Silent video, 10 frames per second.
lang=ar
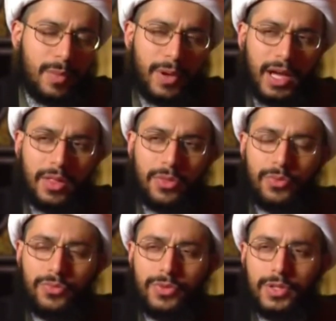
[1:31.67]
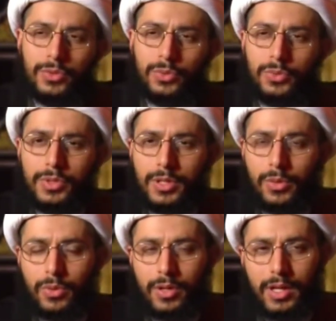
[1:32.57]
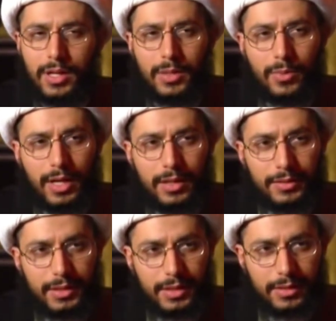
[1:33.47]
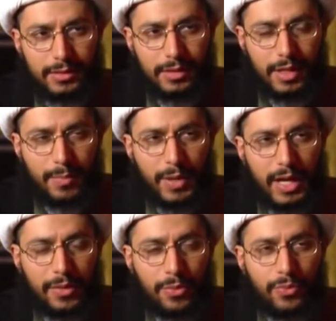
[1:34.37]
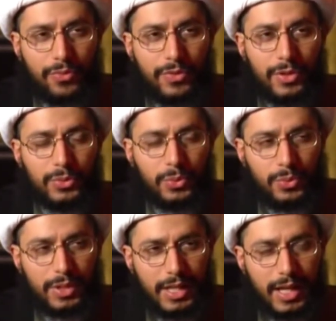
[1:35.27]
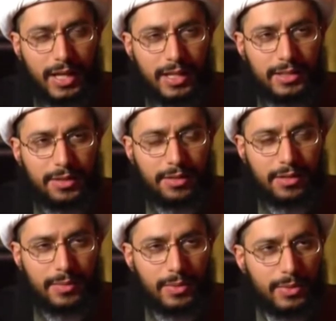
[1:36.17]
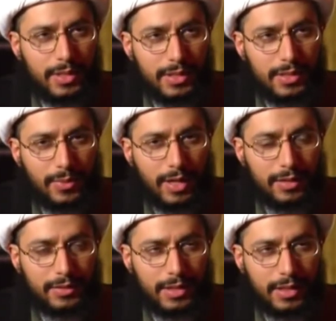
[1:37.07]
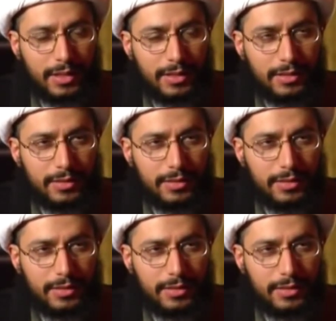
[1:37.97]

ابحثوا في طول القرآن وعرضه ابحثوا في طول الأحاديث النبوية وعرضها